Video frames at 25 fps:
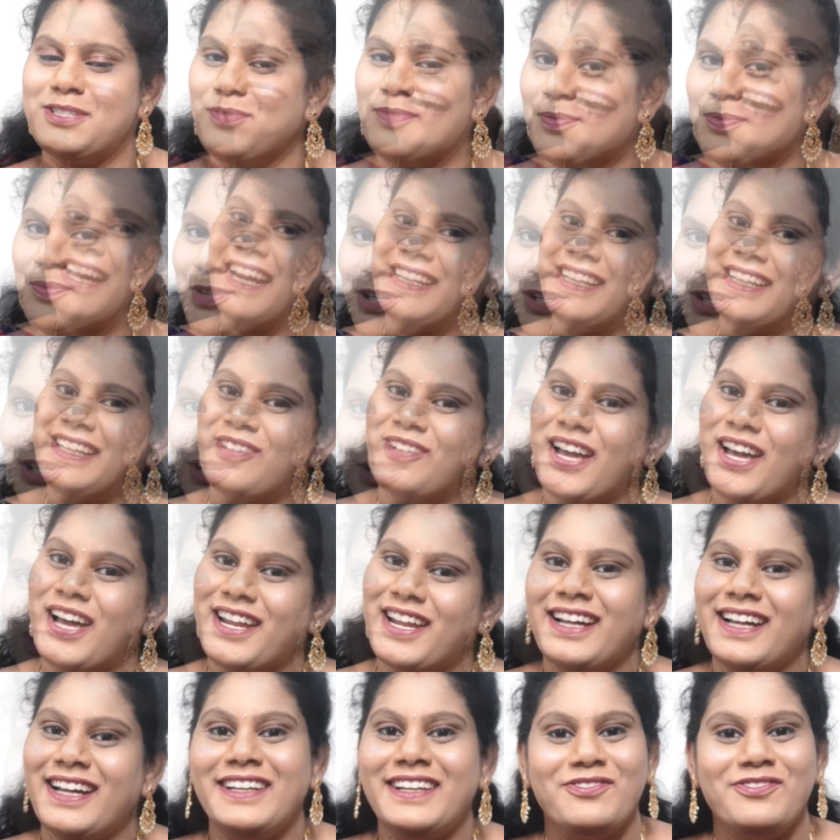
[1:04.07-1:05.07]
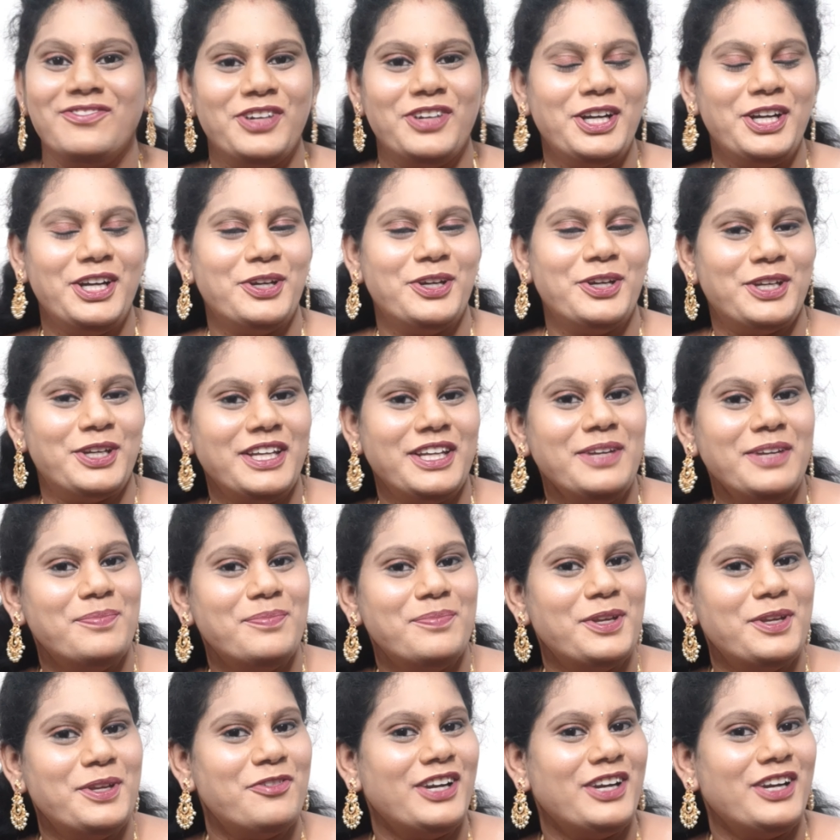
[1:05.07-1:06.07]
మీ ముందుకు వీడియోని
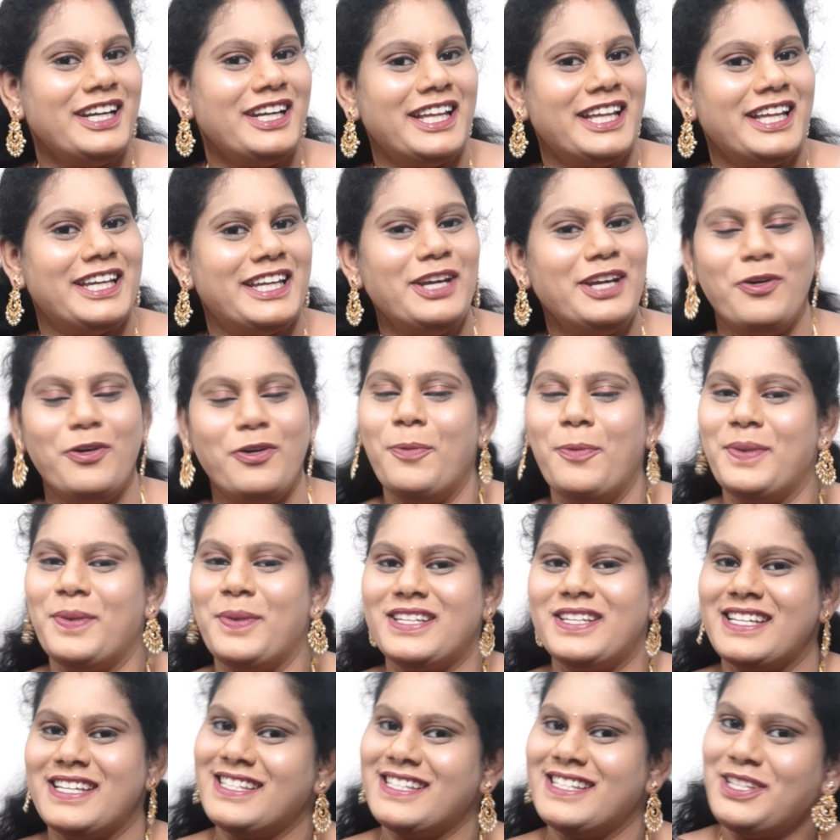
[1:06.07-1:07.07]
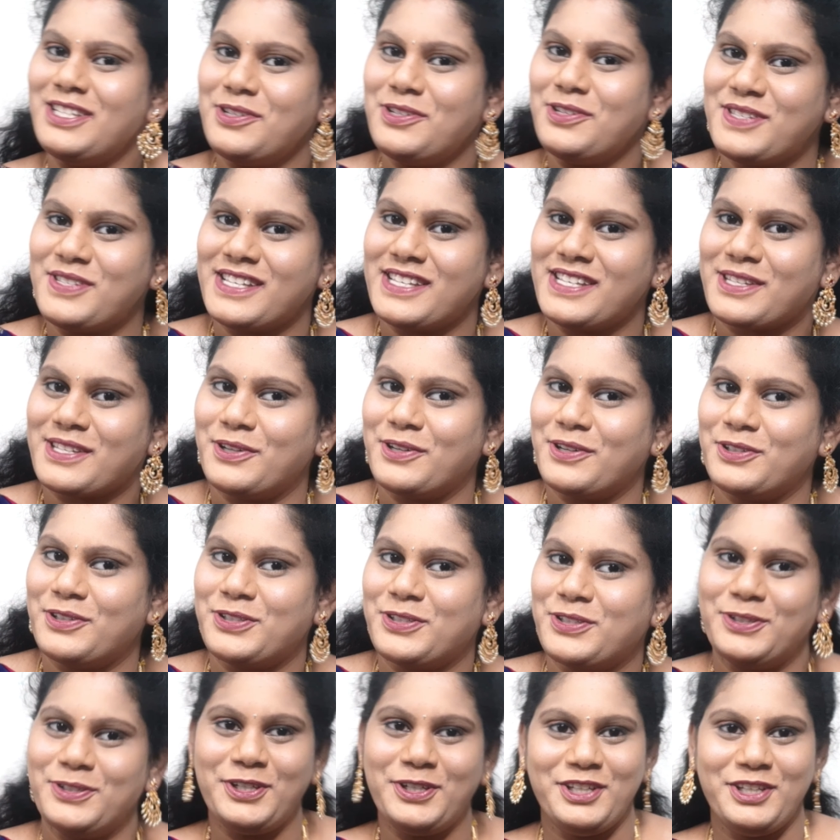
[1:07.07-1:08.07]
మీరు వెంటనే ఓపెన్ చేసి
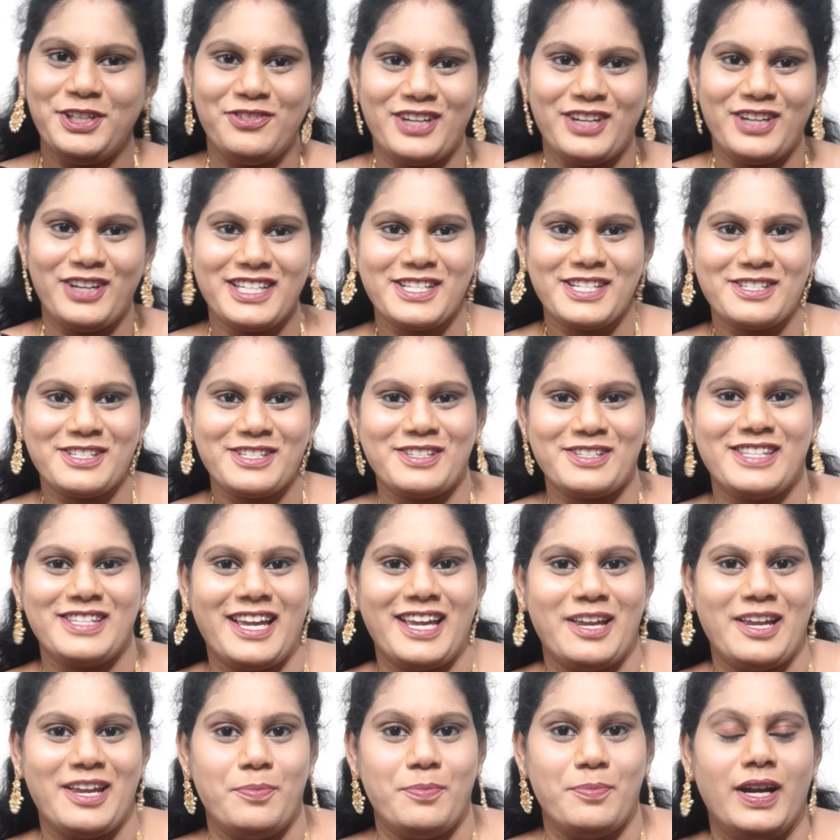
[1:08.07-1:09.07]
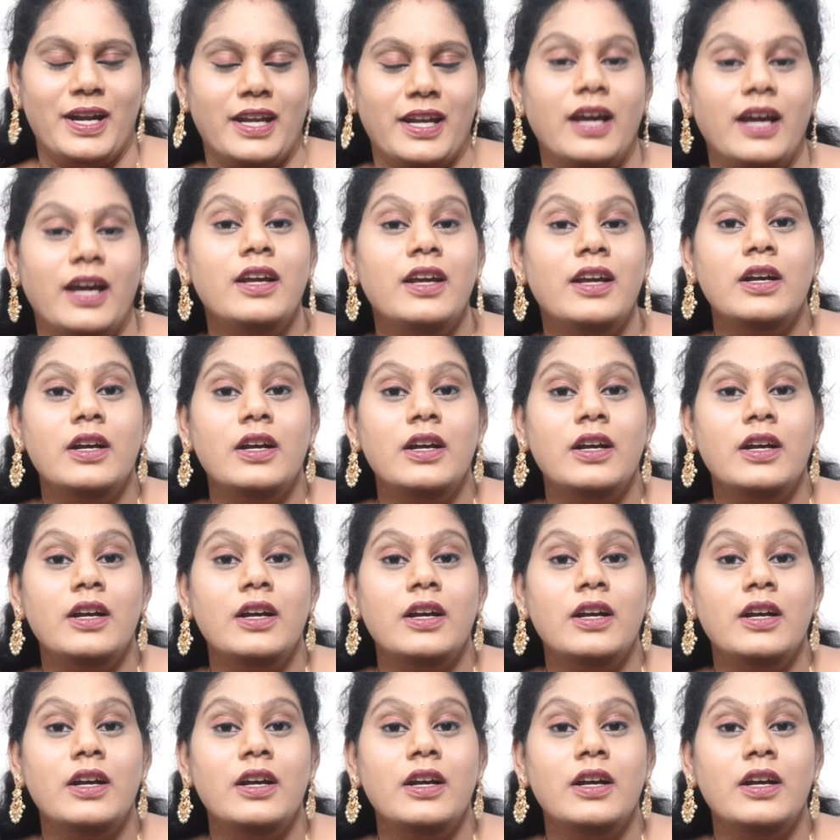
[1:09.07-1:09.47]
చూసేసుకోవచ్చు నోటిఫికేషన్స్ వస్తాయి అనమాట